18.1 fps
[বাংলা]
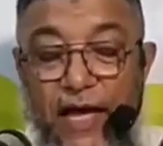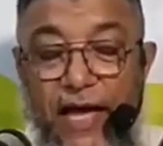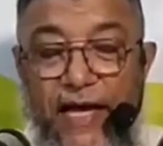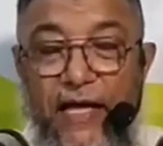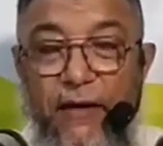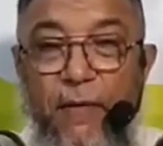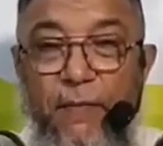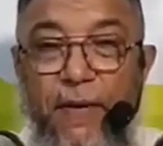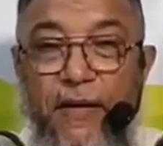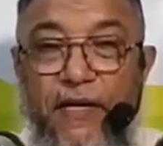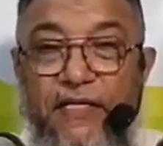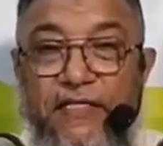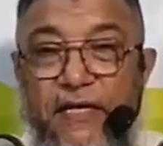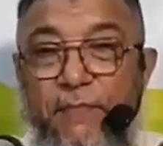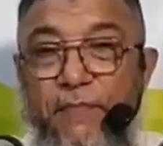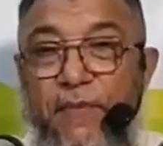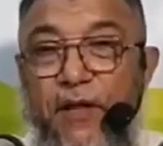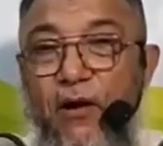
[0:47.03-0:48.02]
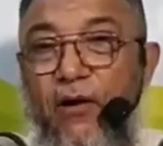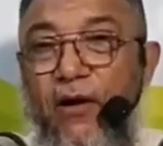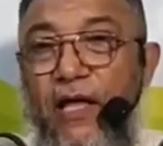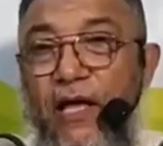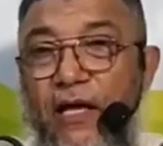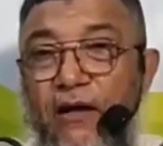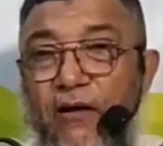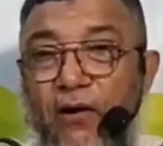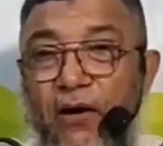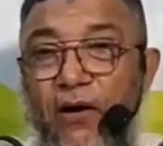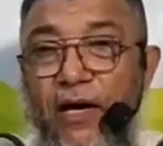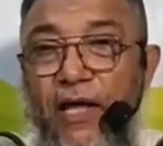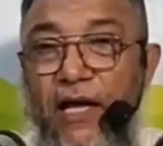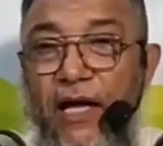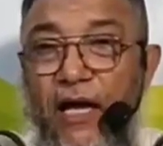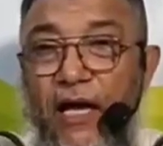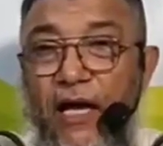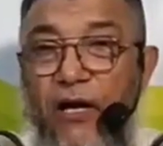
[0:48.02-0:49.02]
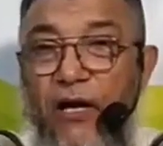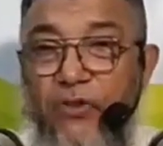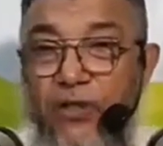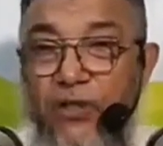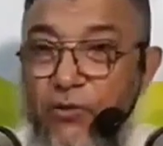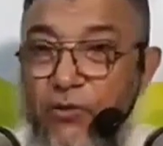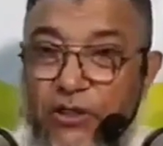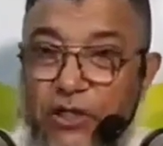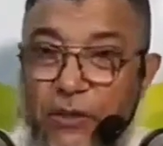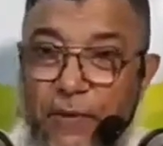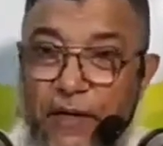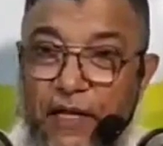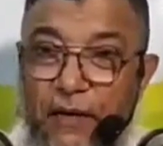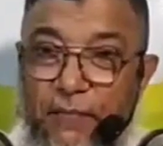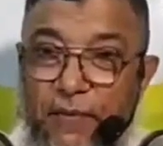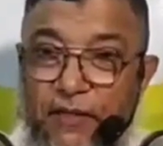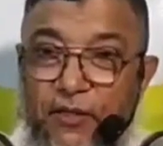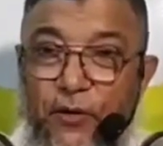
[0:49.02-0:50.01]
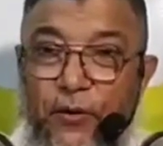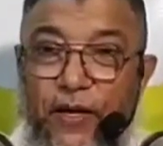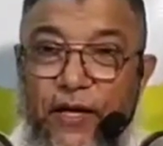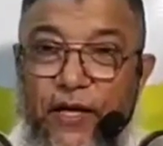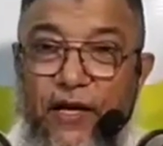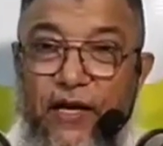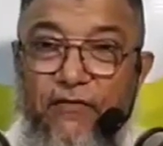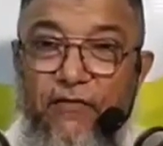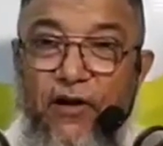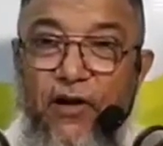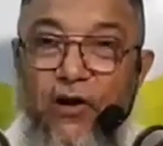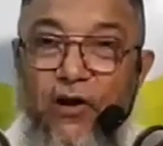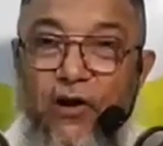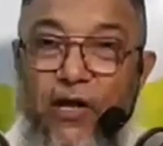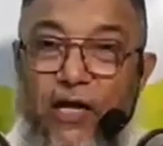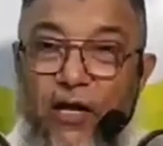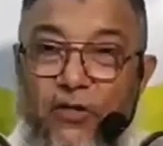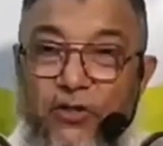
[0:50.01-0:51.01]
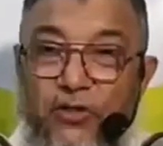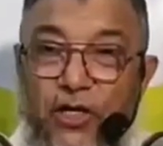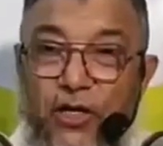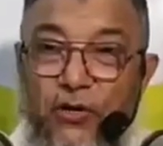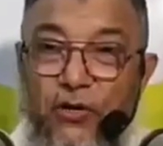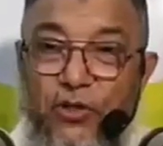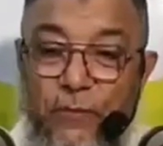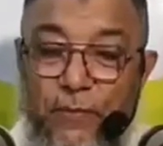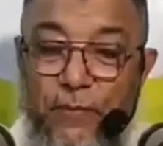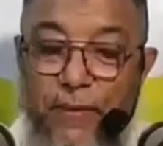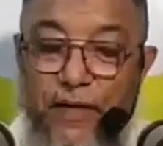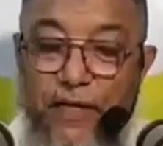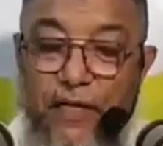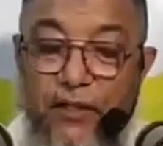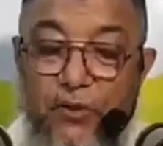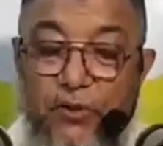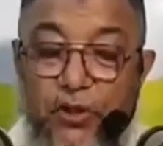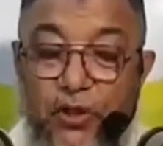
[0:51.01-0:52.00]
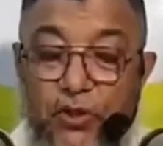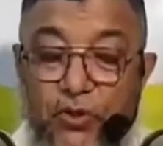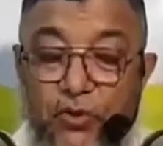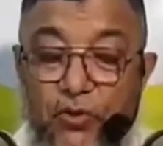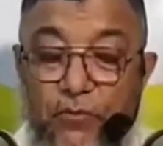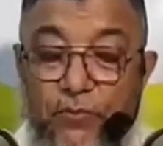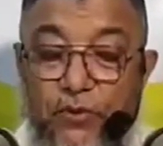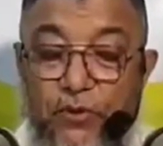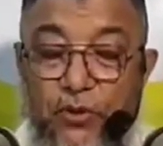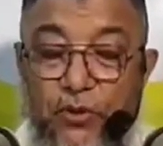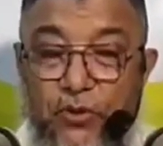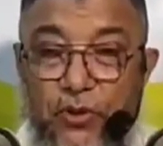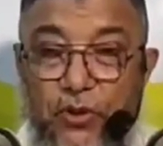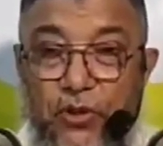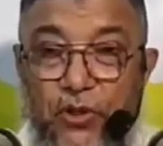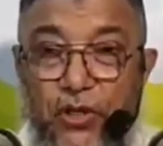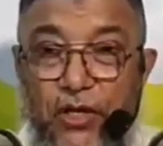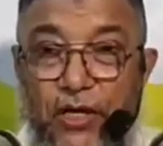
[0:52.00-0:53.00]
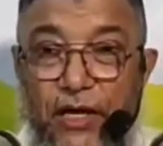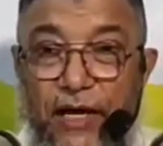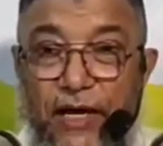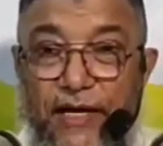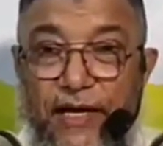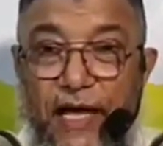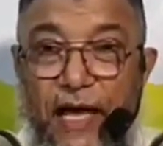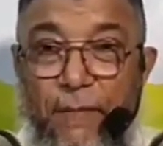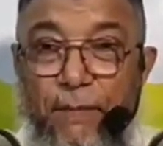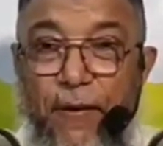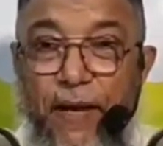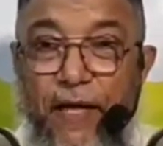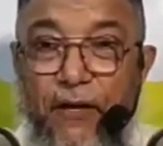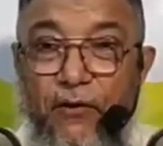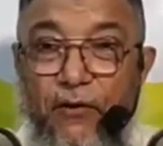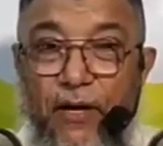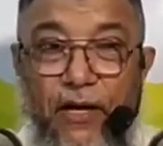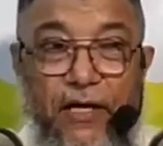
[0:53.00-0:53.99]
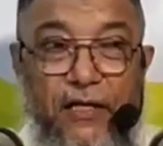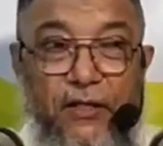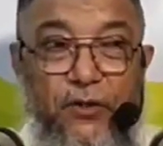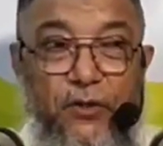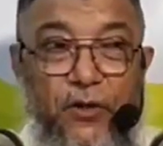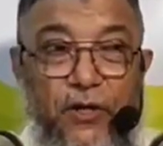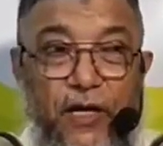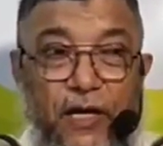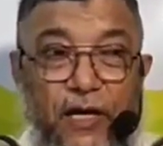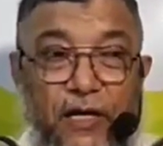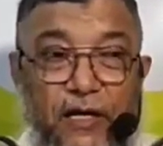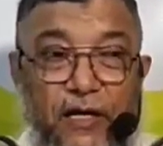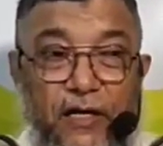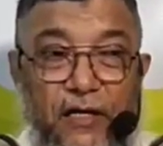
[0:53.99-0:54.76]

একই ব্যাপার ইসলাম নিয়ে অনেক অনেক আলোচনা করতে পারি আমরা থিওরিটিক্যাল লেভেলে অনেক আলোচনা করতে পারি কিন্তু যতক্ষণ পর্যন্ত এটা অ্যাপ্লাই করার ক্ষেত্রটা